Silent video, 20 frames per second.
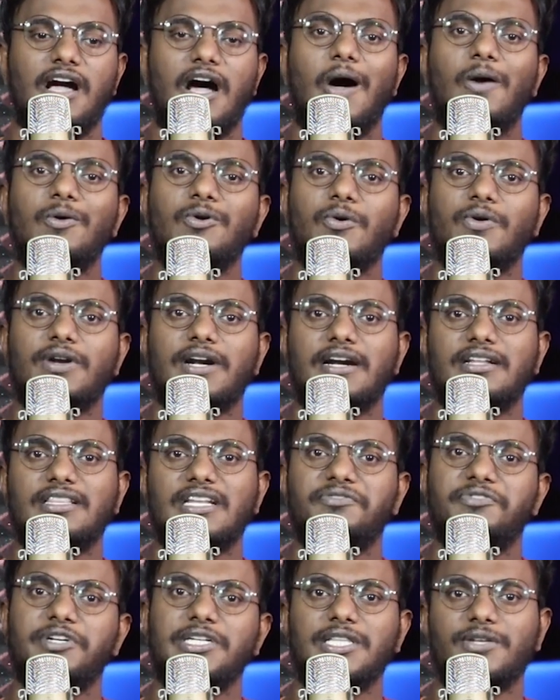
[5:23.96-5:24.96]
அவங்க ஒரு
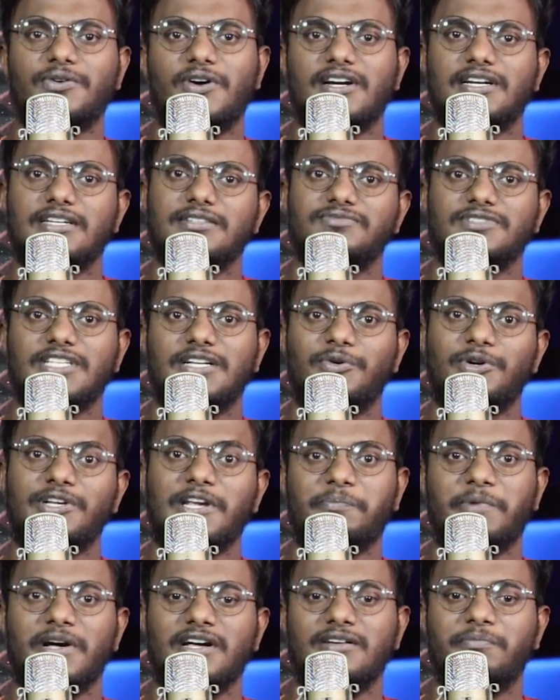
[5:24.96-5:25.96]
கட்டத்தில் விழுந்துருவாங்க
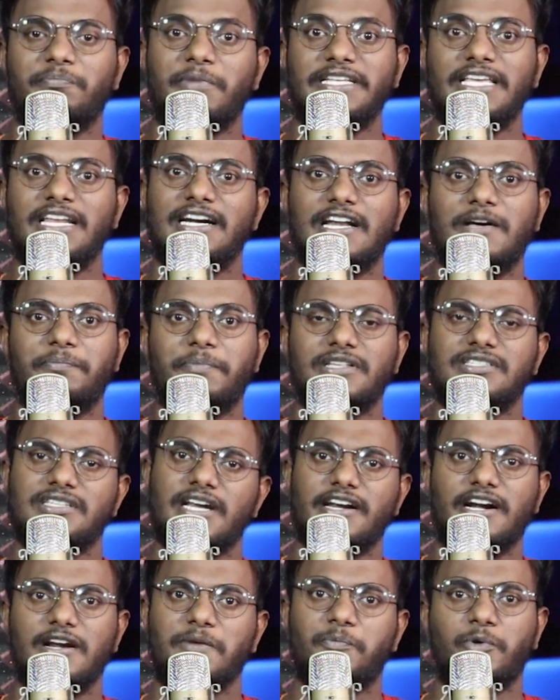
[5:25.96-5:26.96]
ஓகேப்பா பையன் நல்லா
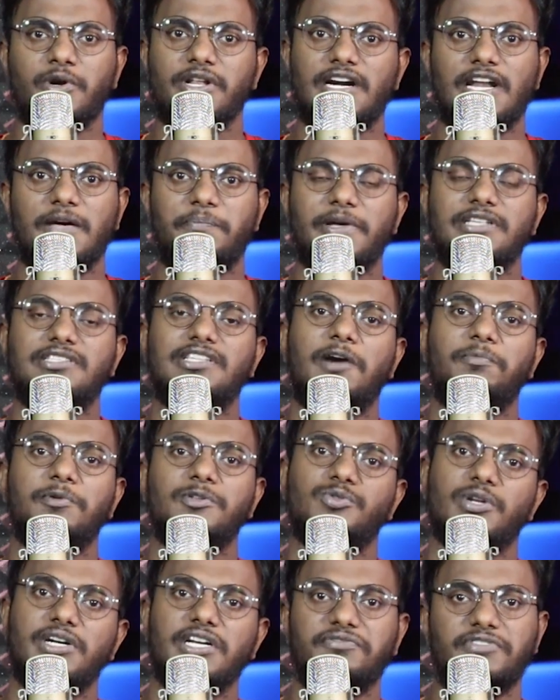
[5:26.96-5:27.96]
பேசலாம் இல்லைனா பொண்ணு நல்லா பேசலாம்
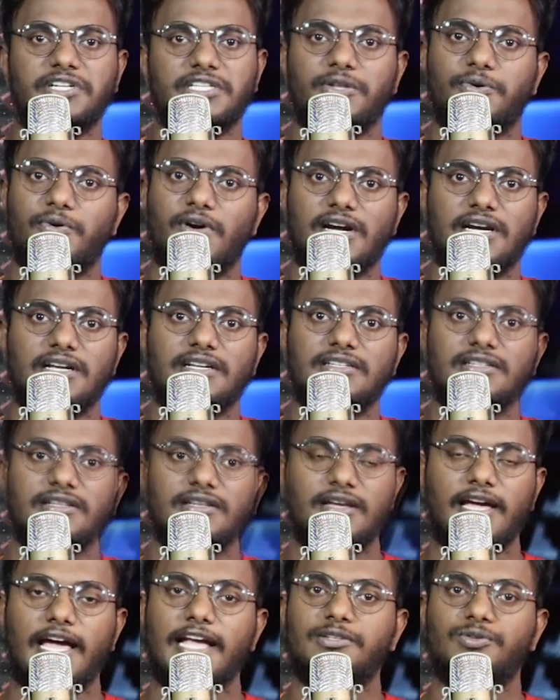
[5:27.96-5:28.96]
அப்படின்னு சொல்லிட்டு விழுந்துருவாங்க
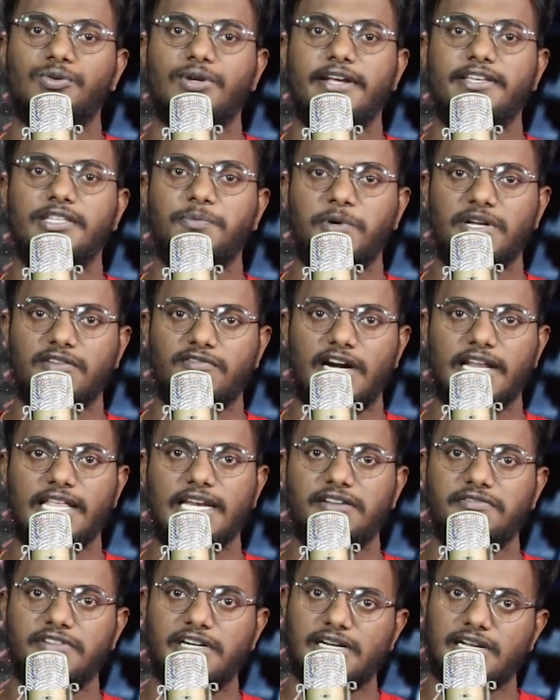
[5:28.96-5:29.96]
ஆக்சுவலாக இது போல்
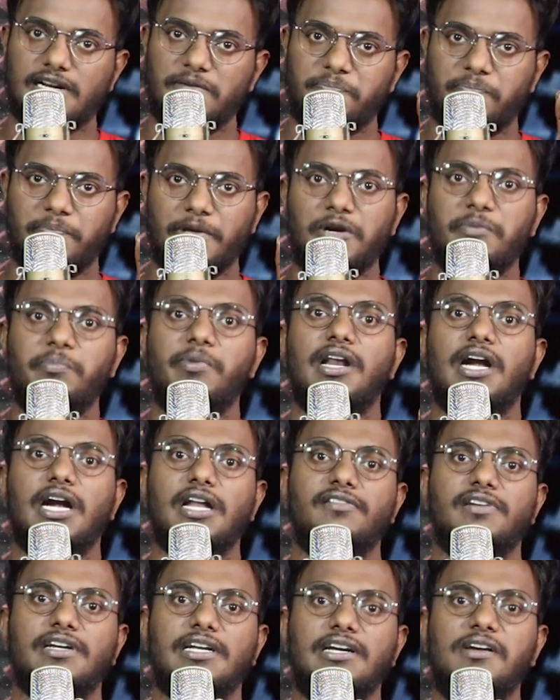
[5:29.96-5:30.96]
வலையில் விழுற
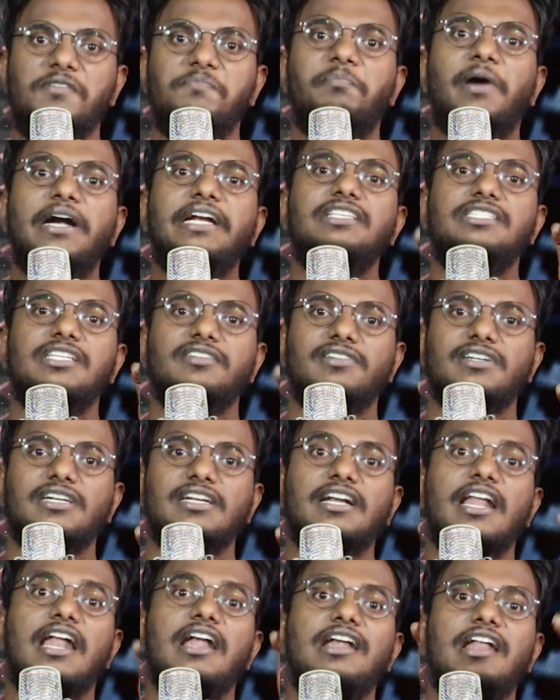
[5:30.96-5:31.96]
பெரும்பாலானவங்க படித்தவங்க
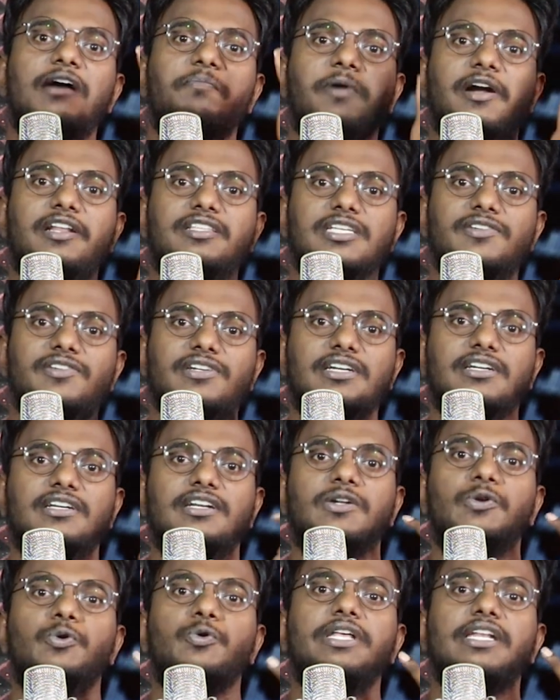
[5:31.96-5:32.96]
நல்லா படித்தவங்க
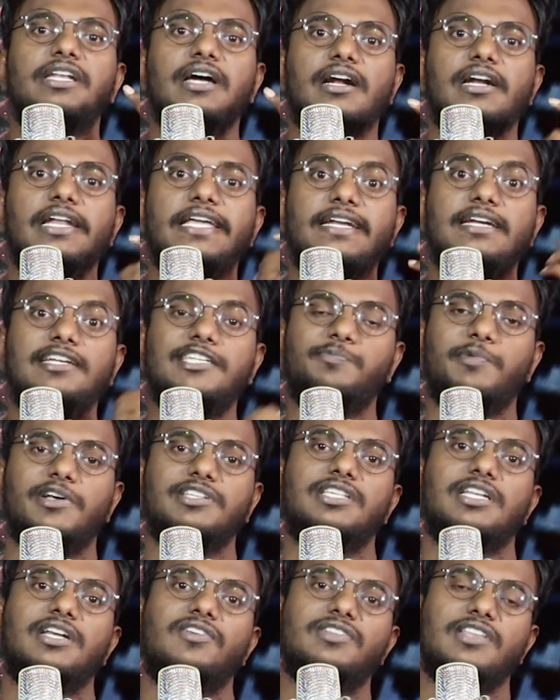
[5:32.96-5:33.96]
நுனி நாக்கில் இங்கிலீஷ்
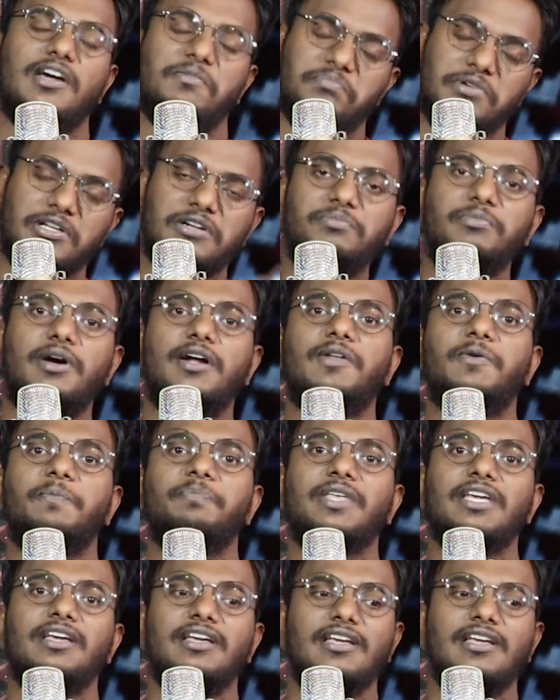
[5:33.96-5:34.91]
பேசுகிறவங்க தான் பெரும்பாலும்